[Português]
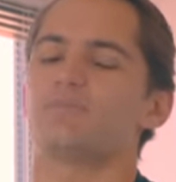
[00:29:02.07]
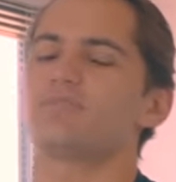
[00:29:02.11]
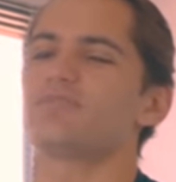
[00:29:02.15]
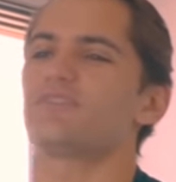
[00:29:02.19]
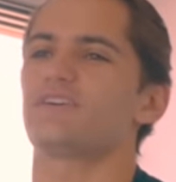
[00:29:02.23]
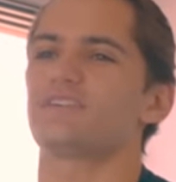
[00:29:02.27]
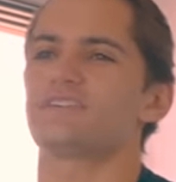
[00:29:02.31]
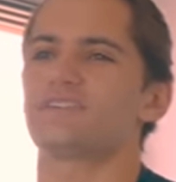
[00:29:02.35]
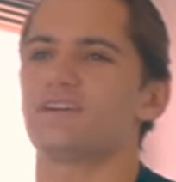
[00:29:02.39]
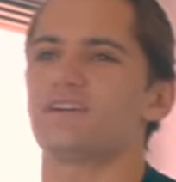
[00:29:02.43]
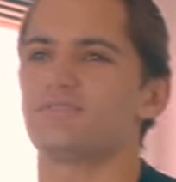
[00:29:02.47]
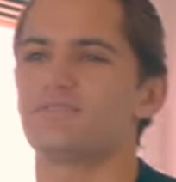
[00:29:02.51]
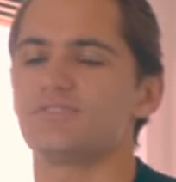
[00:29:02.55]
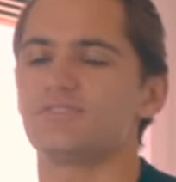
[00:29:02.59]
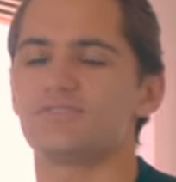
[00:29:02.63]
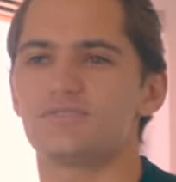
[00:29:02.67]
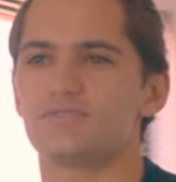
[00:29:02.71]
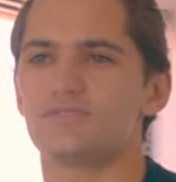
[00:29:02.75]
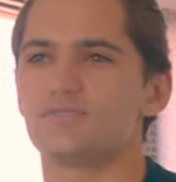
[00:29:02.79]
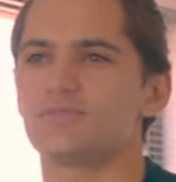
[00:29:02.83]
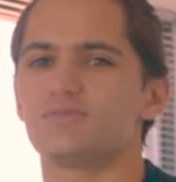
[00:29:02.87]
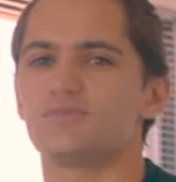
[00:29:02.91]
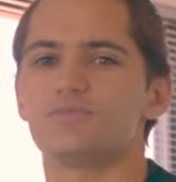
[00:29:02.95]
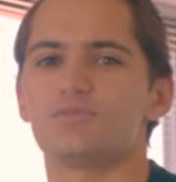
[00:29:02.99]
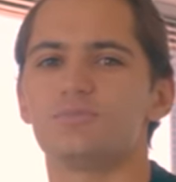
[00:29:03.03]
faziam vídeos
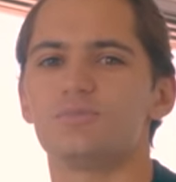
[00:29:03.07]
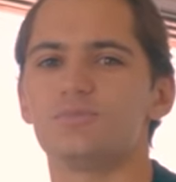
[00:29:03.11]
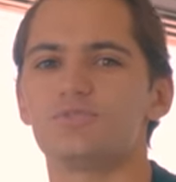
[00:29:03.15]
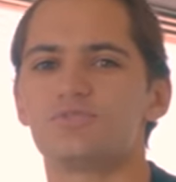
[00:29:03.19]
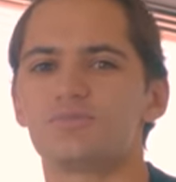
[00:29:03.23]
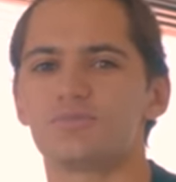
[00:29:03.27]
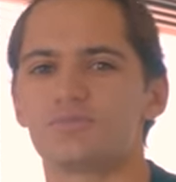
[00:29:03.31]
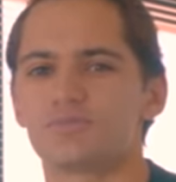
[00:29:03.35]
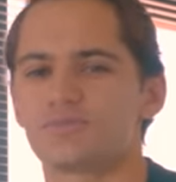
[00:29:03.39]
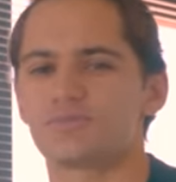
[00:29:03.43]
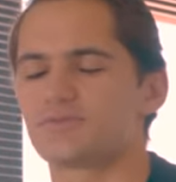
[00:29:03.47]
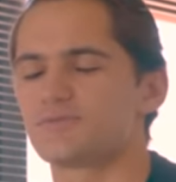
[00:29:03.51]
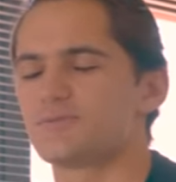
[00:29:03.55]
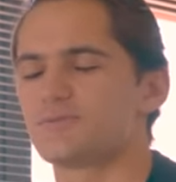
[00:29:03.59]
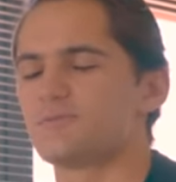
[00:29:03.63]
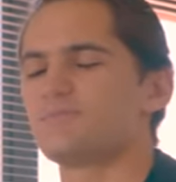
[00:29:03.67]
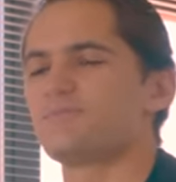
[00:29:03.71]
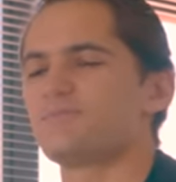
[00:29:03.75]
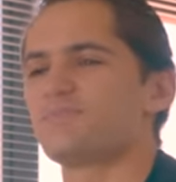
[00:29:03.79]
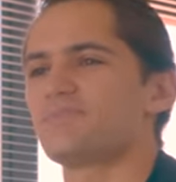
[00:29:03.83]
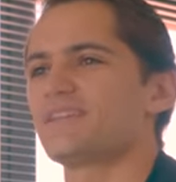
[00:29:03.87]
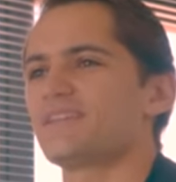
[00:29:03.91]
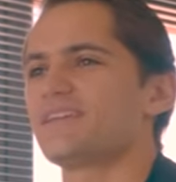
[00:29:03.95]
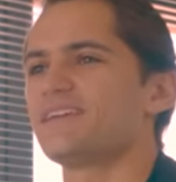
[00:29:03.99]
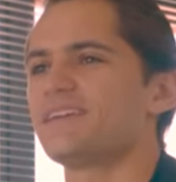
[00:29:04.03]
no YouTube juntos.
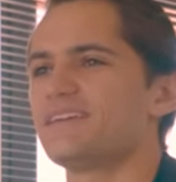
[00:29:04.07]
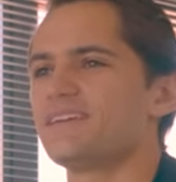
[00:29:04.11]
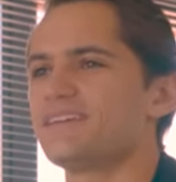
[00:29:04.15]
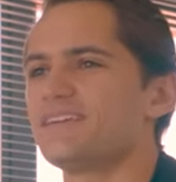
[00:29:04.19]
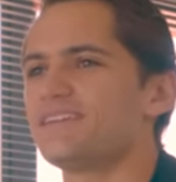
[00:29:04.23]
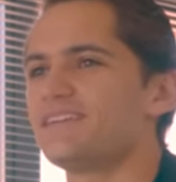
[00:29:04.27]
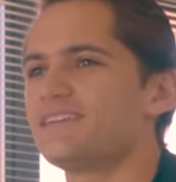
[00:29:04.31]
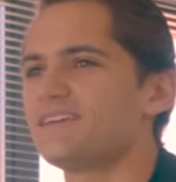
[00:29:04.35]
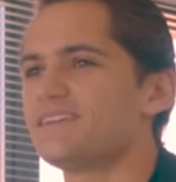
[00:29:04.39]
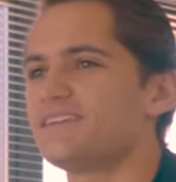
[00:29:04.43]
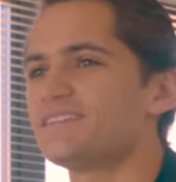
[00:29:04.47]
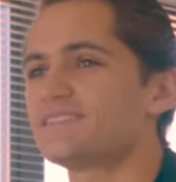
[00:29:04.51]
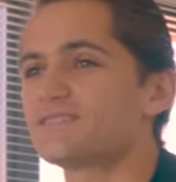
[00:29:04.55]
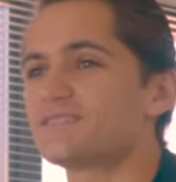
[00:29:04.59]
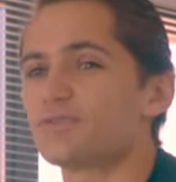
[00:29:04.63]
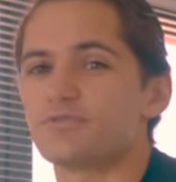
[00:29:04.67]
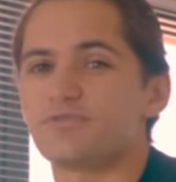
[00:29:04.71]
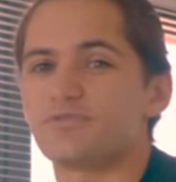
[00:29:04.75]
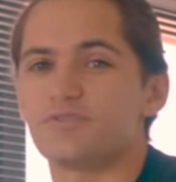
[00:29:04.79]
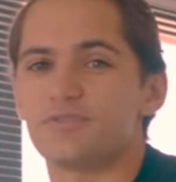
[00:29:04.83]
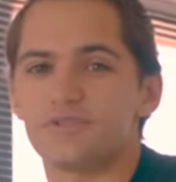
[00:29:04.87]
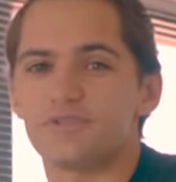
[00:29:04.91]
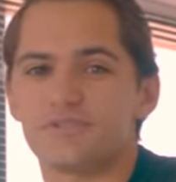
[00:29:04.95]
E eles são fã